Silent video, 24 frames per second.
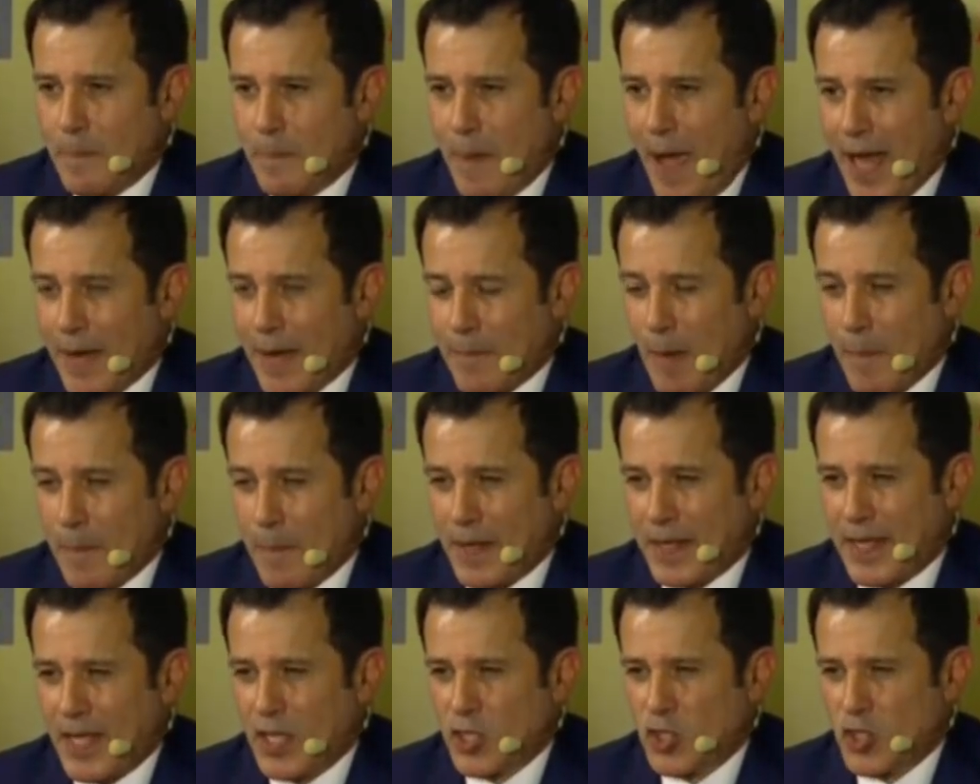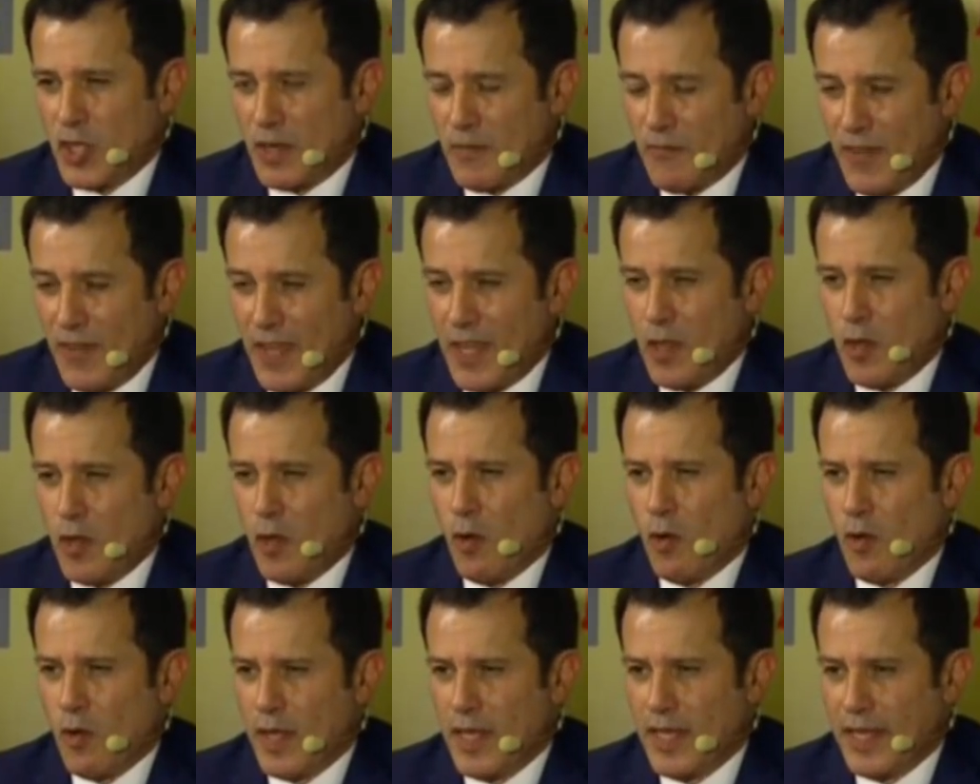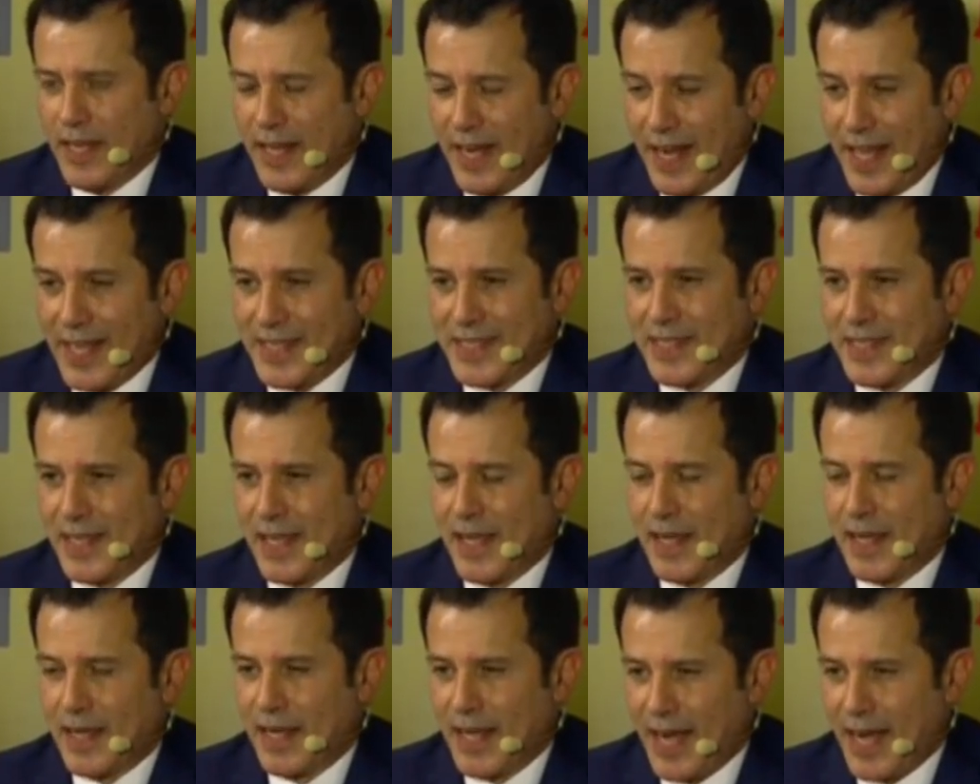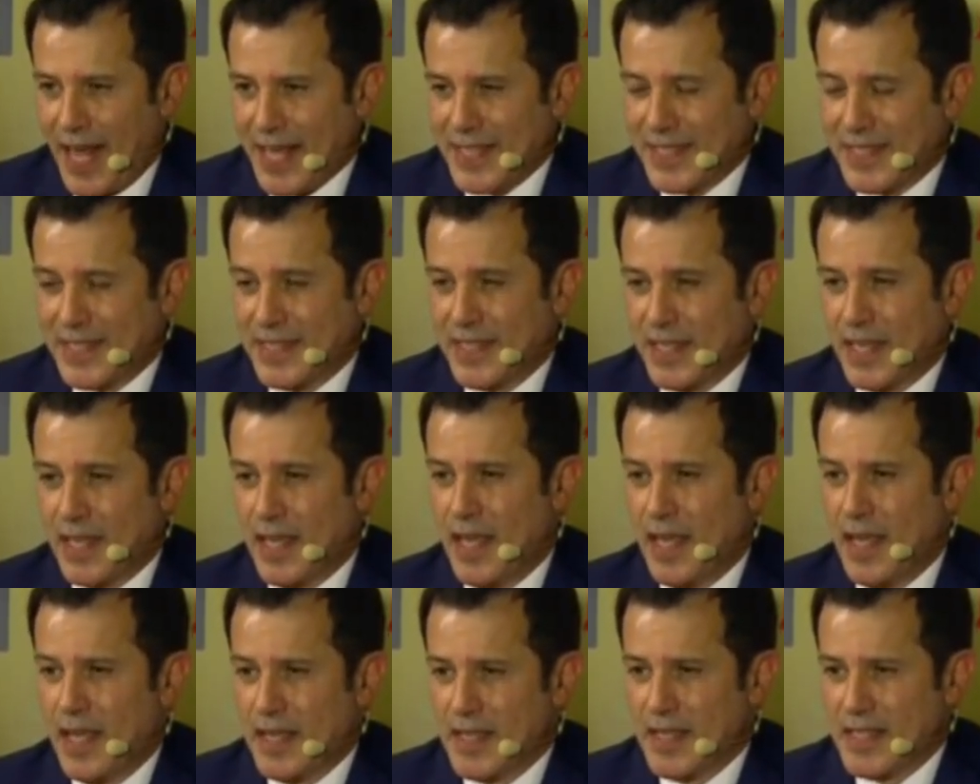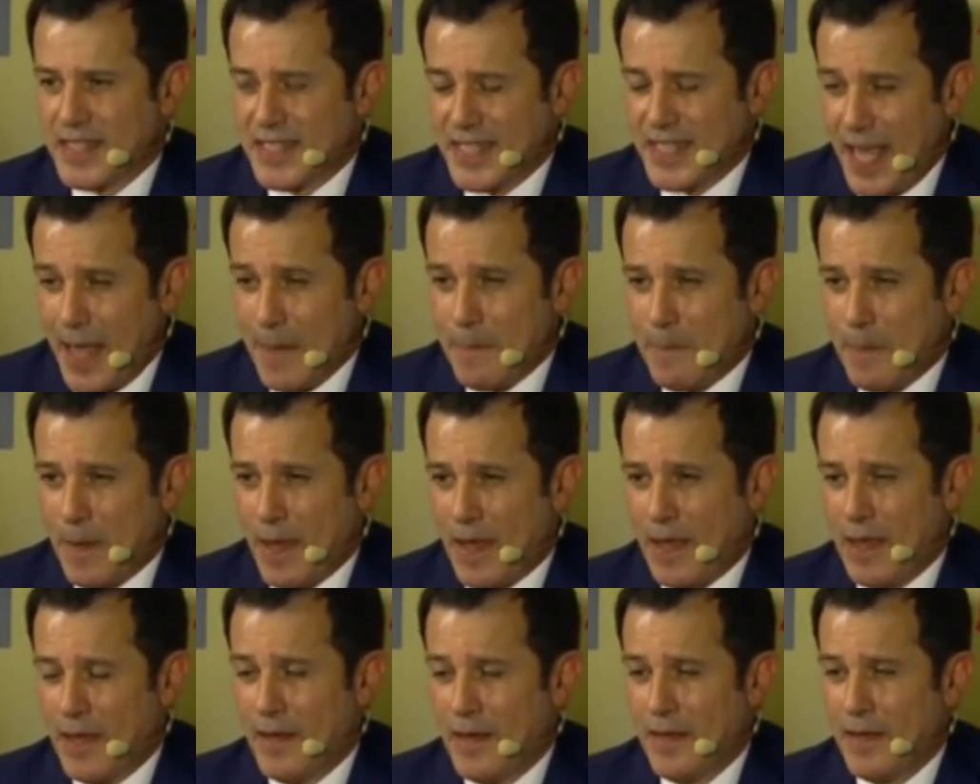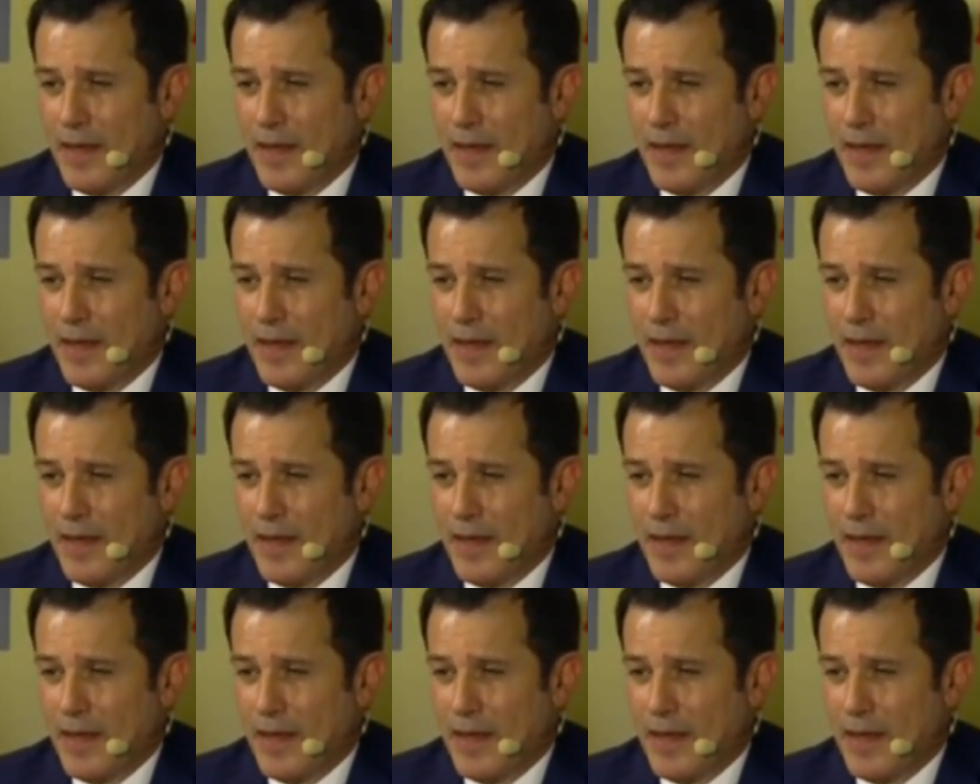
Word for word: Parma perché Gervigno, Inglese, Grassi, Sepe,